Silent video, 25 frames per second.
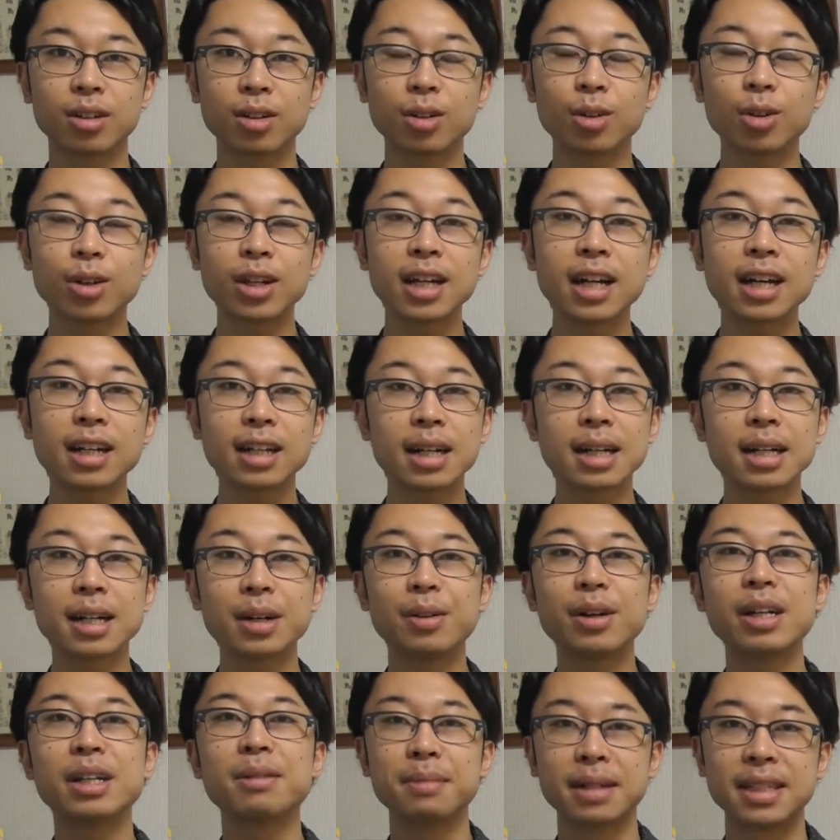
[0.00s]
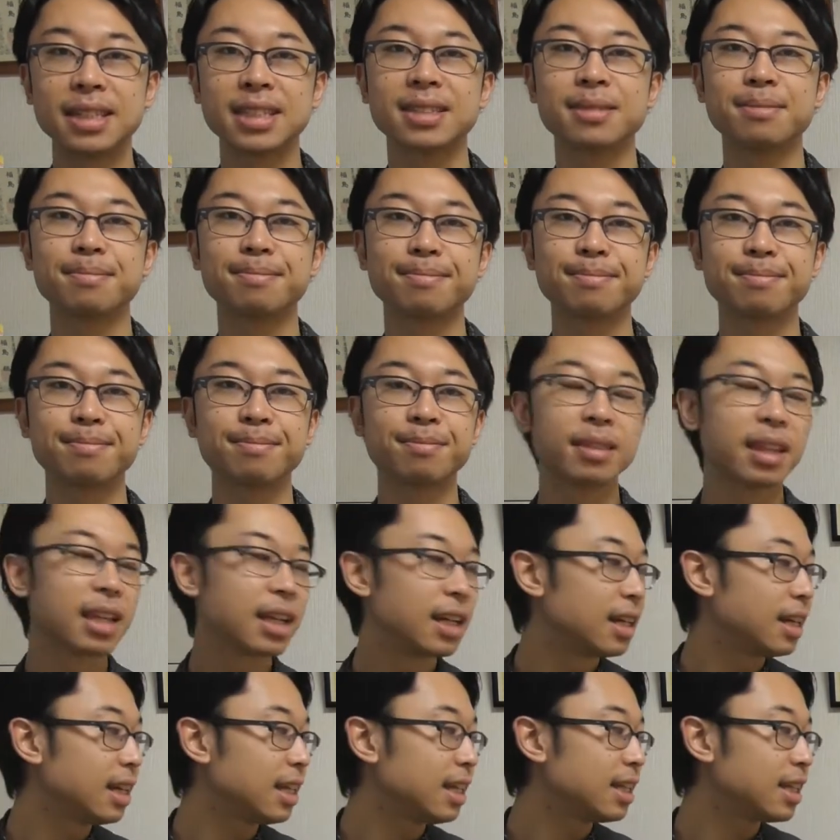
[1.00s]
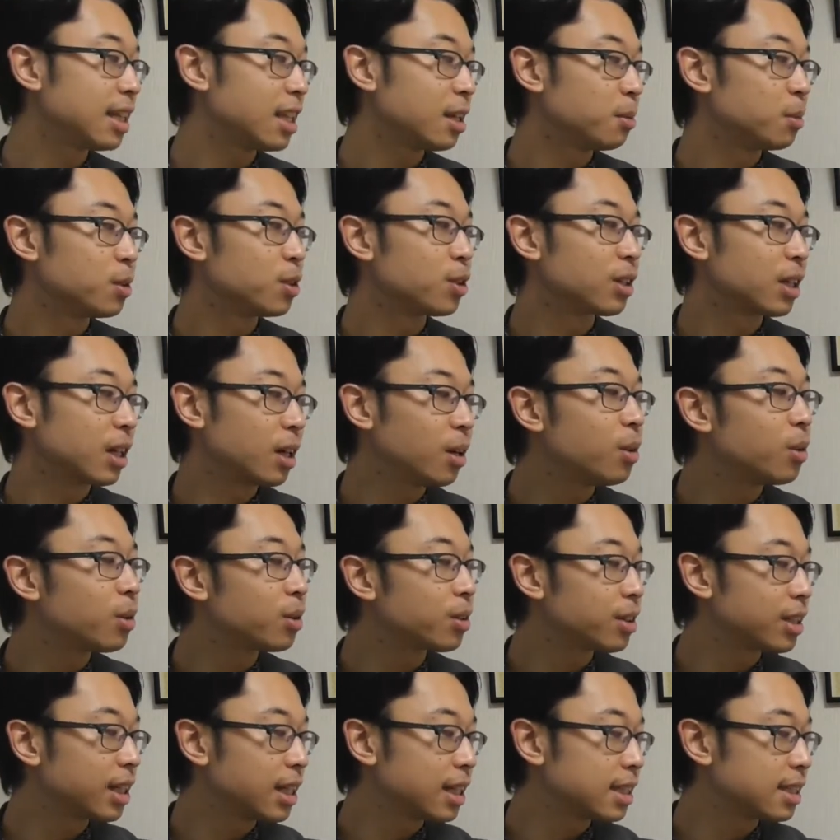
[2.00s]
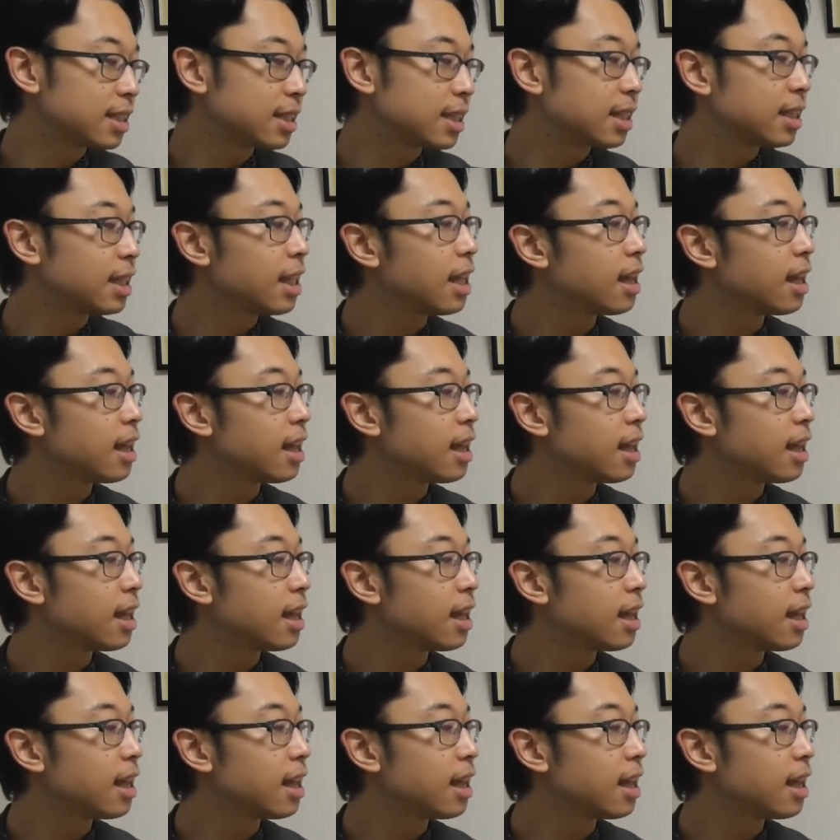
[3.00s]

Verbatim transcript: これが関わりますリンっていうものが多くなりすぎ